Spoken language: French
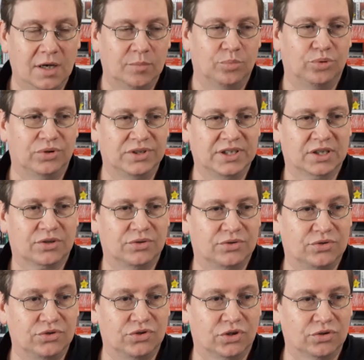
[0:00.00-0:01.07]
pour dire que
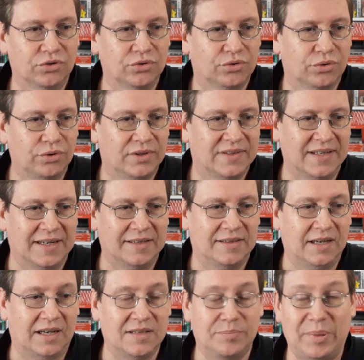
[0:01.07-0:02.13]
ce genre de truc, ça
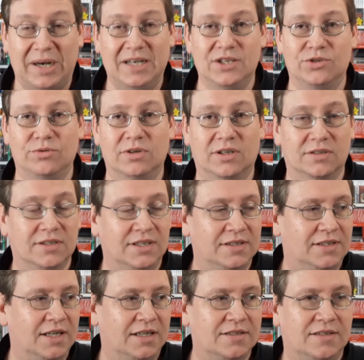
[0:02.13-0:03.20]
n'intéresse pas les joueurs, ça
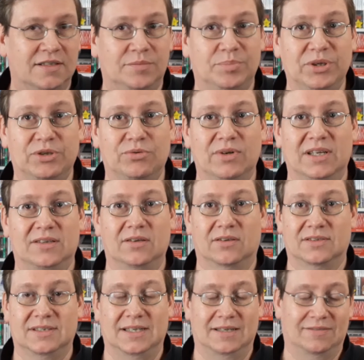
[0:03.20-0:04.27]
intéresse les spéculateurs,
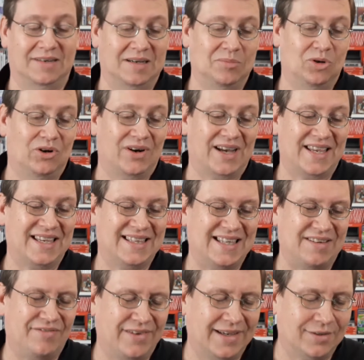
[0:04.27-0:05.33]
ça n'a vraiment rien
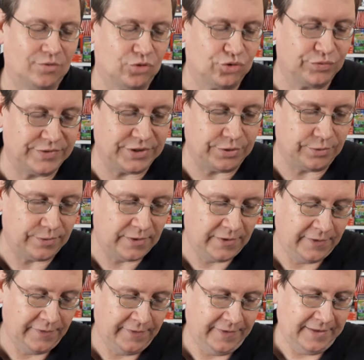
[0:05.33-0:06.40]
à faire dans le jeu vidéo.
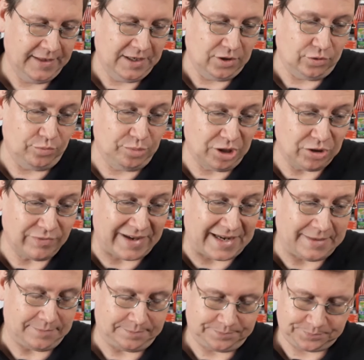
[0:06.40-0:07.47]
Une bonne
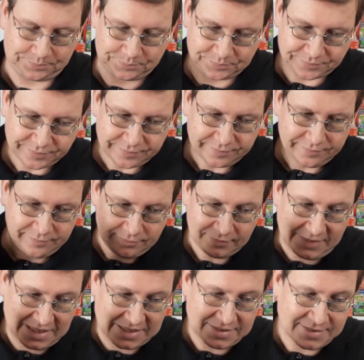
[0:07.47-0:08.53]
nouvelle
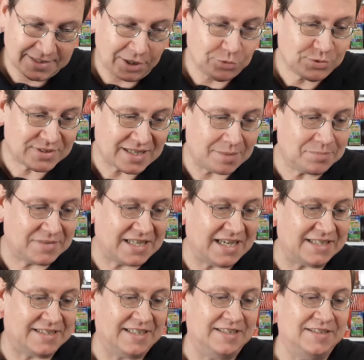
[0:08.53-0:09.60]
Serious Sam
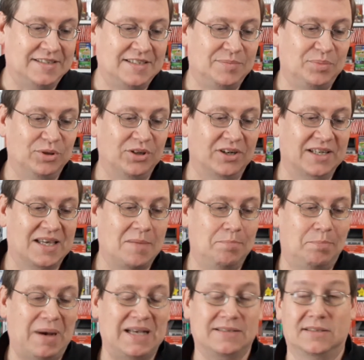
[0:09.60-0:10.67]
4 est dispo dans le Game
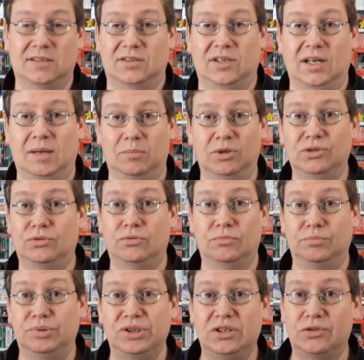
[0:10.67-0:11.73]
Pass, c'était la bonne,
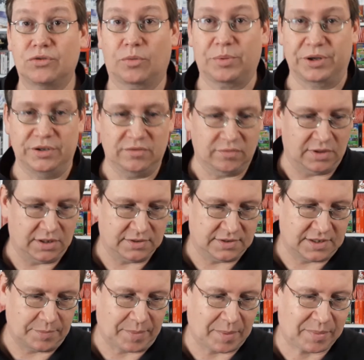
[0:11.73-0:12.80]
une petite surprise, voilà,
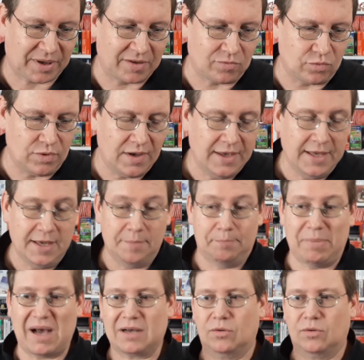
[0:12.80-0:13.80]
c'était pas prévu. Par